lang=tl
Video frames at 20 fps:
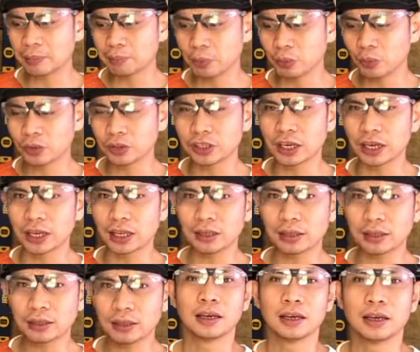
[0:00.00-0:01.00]
po
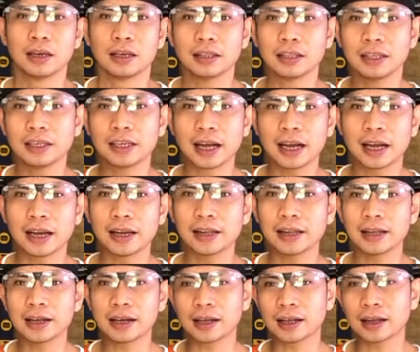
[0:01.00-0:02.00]
diyan, hindi gaya
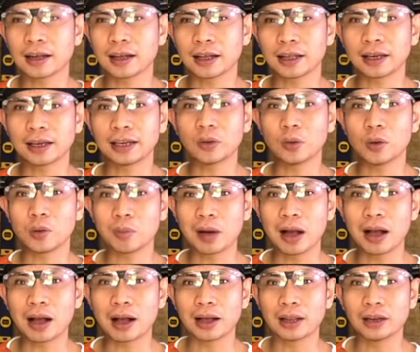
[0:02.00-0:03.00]
ng karaniwang
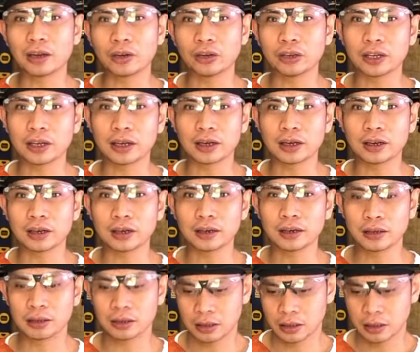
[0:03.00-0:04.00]
bakal o ng
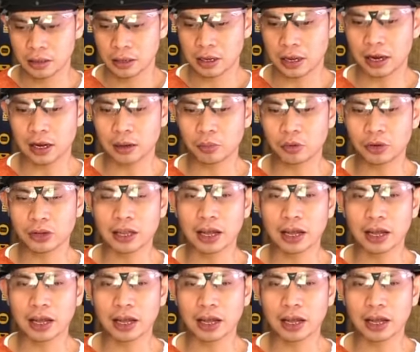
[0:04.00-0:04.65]
carbon